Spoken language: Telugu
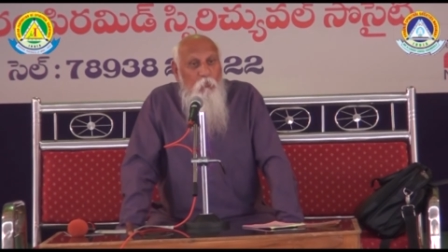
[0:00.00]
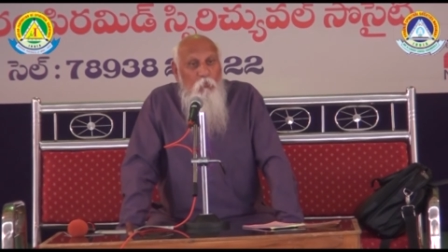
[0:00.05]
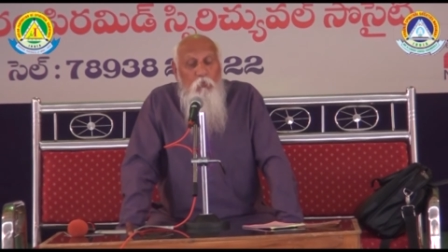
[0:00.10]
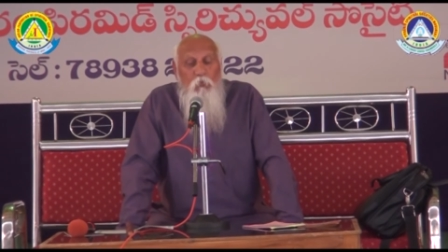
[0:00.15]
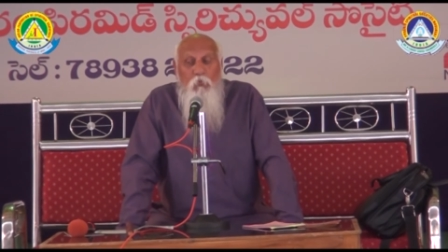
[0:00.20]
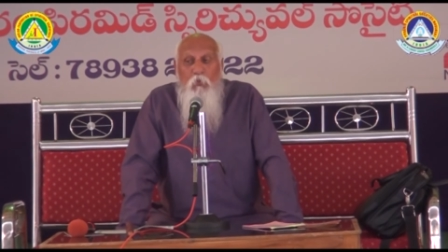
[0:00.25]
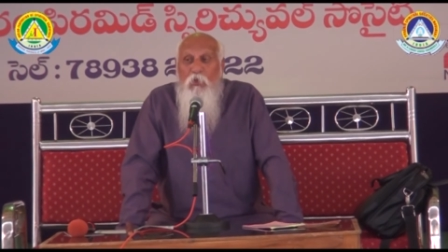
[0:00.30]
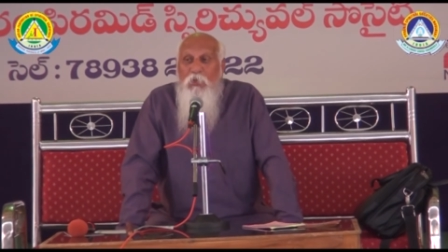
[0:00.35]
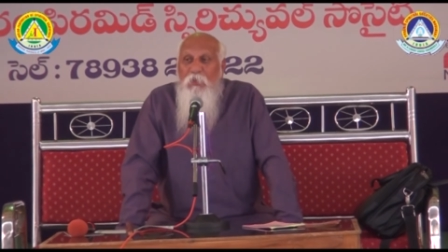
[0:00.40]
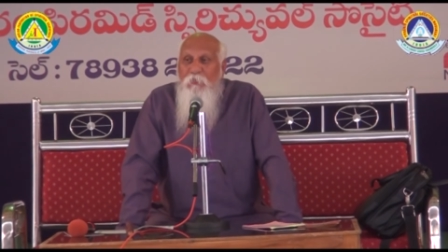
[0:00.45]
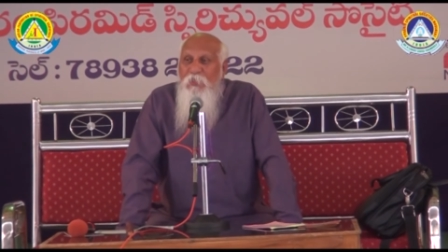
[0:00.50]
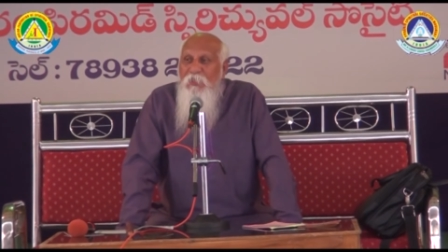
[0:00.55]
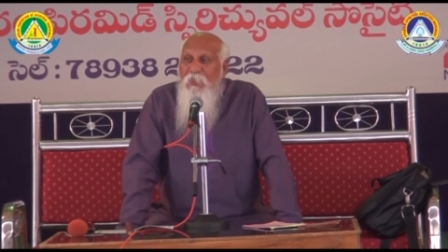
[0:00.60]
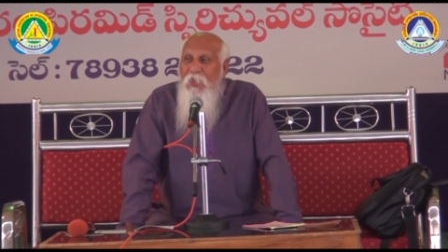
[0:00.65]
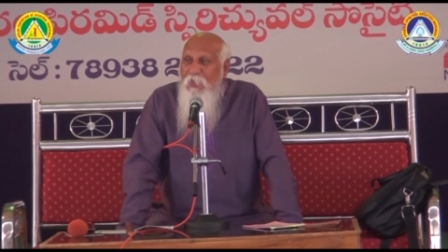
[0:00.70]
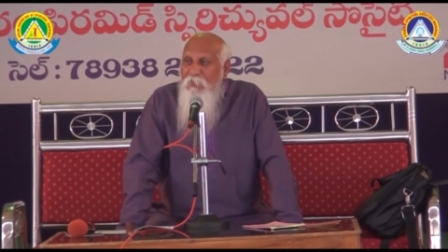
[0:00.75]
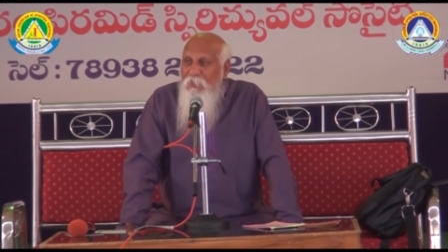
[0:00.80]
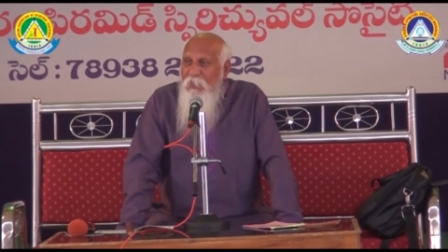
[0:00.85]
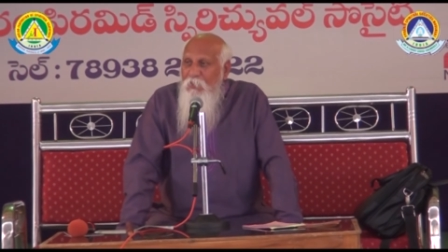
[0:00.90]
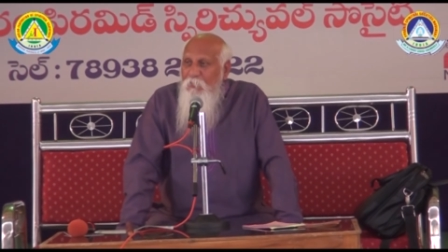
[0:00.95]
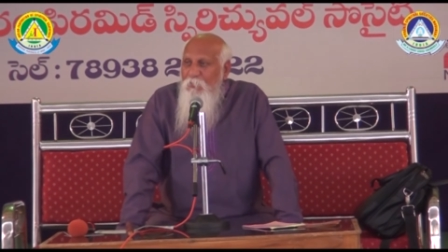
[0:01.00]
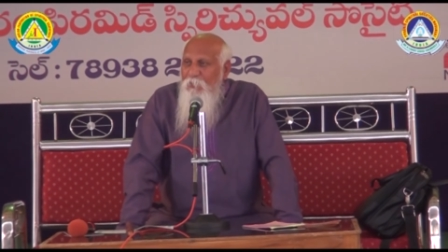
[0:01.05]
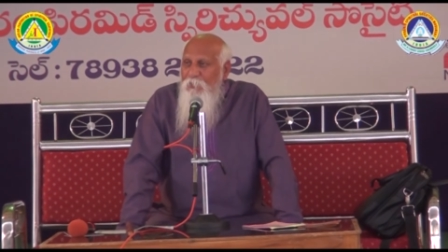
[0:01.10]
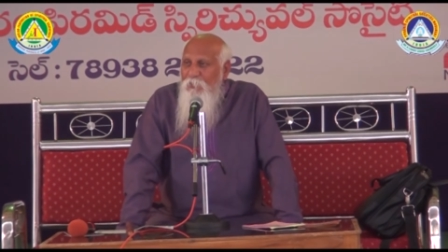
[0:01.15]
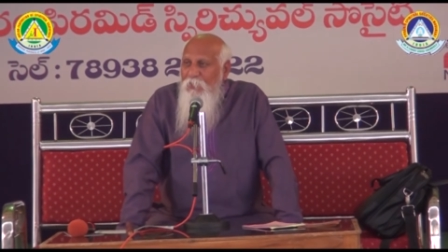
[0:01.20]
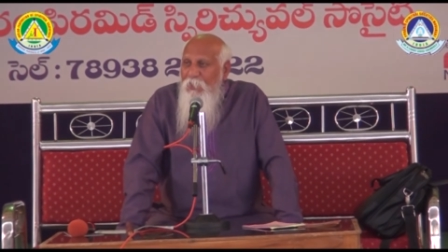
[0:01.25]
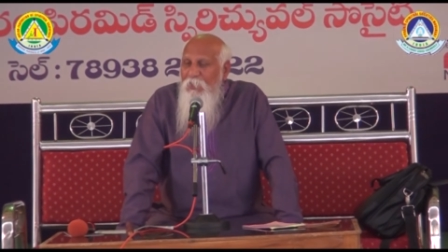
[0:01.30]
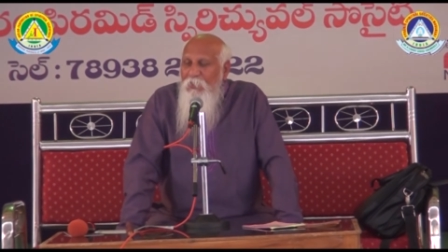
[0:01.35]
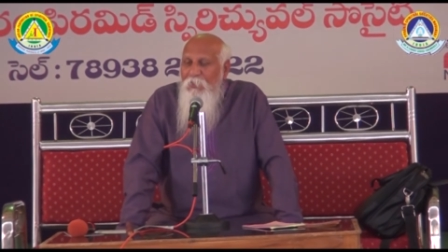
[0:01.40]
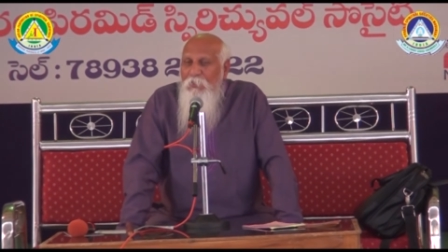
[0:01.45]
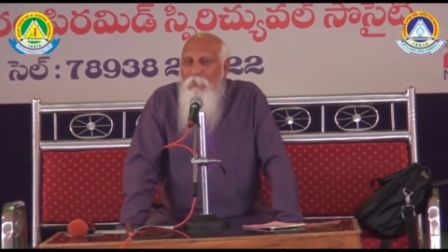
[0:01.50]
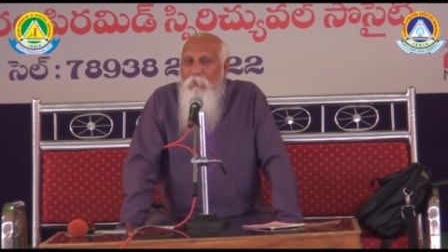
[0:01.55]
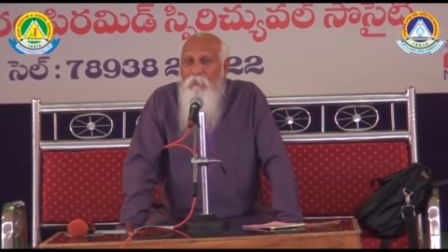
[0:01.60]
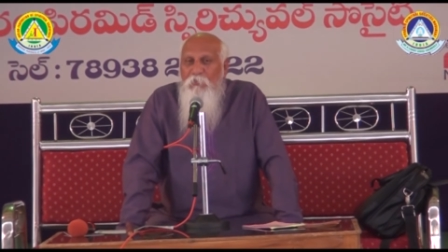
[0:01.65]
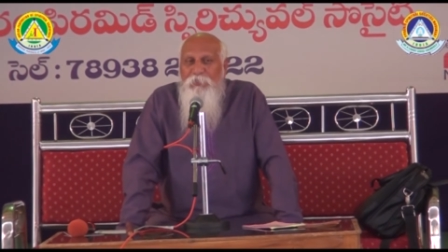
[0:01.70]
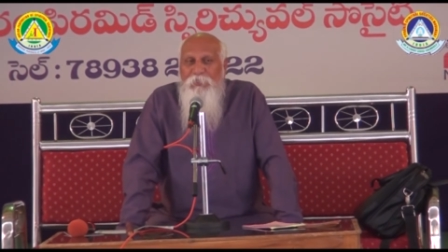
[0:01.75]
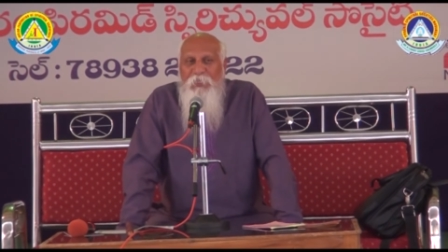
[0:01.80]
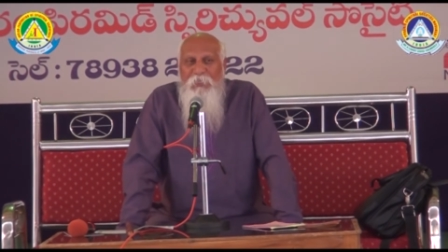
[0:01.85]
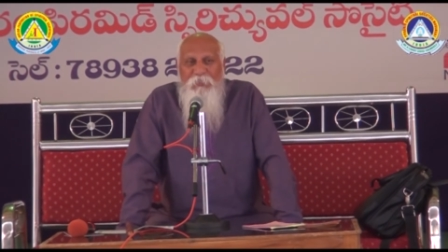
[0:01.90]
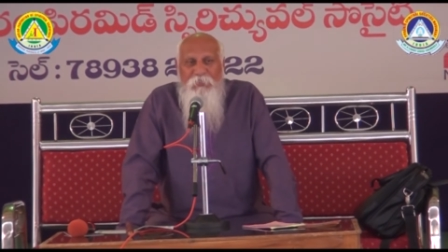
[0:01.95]
ఇంకోటి మీద ఆధారపడితే
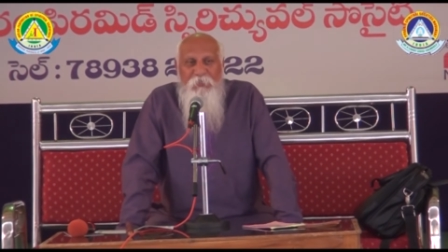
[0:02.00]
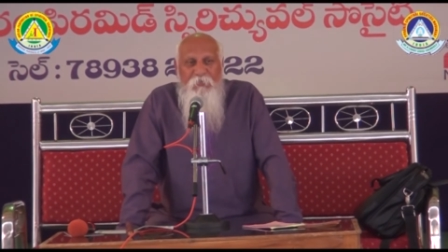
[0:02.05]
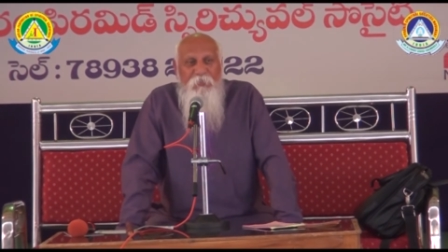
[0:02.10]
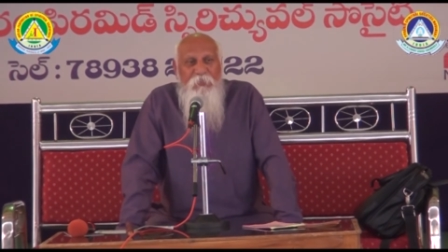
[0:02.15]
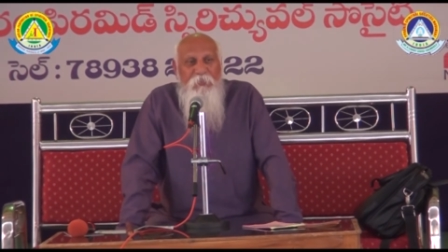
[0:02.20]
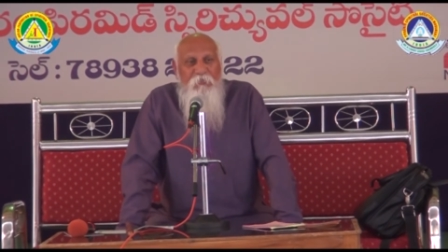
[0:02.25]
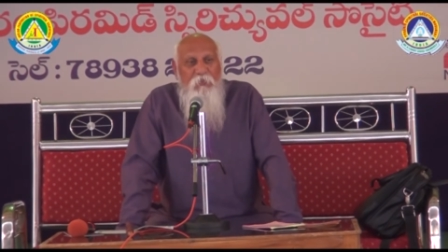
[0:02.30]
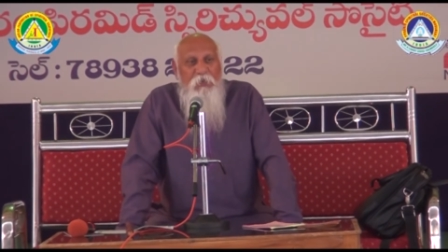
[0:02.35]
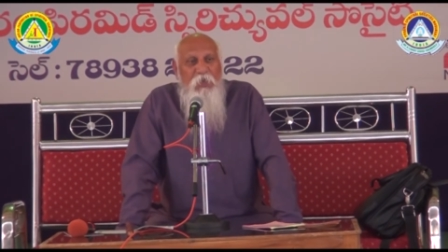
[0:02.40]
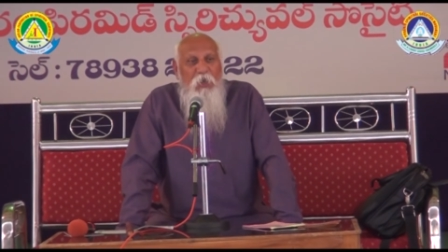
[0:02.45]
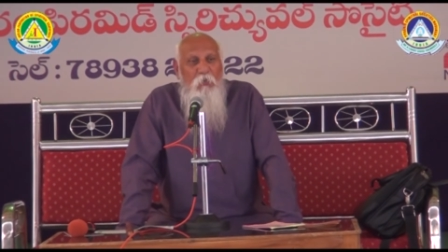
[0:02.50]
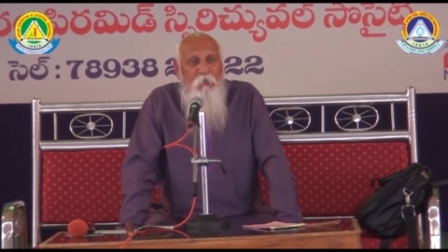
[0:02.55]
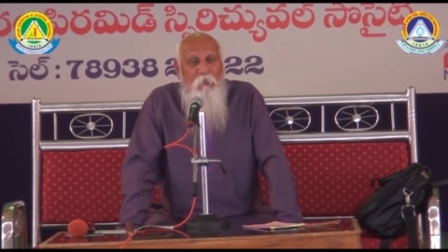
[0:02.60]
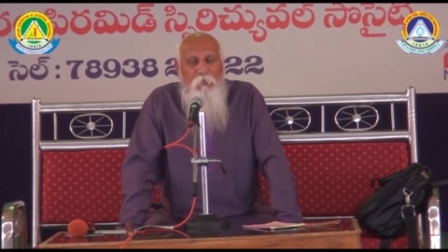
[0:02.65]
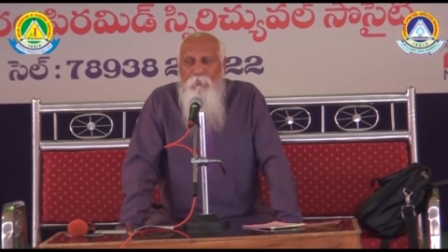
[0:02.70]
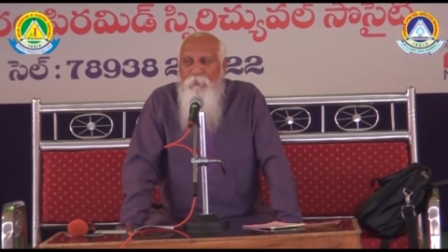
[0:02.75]
నువ్వు శాస్త్రవేత్తవి కావు